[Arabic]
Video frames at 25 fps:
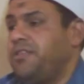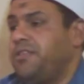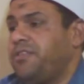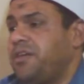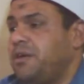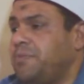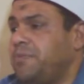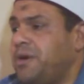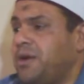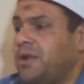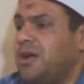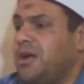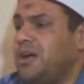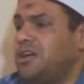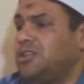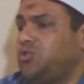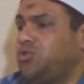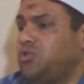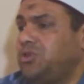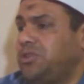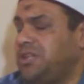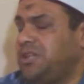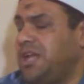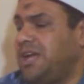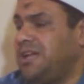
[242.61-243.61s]
ثمرات
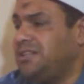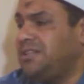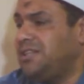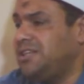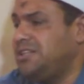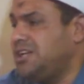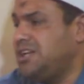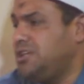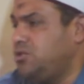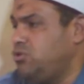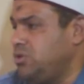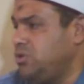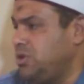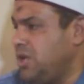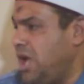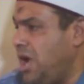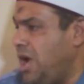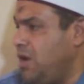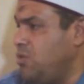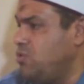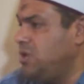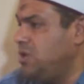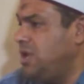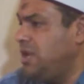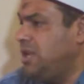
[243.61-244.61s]
ناتجة
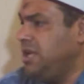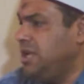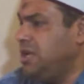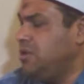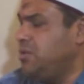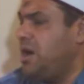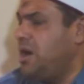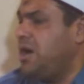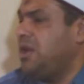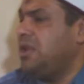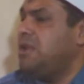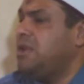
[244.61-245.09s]
حول الحوار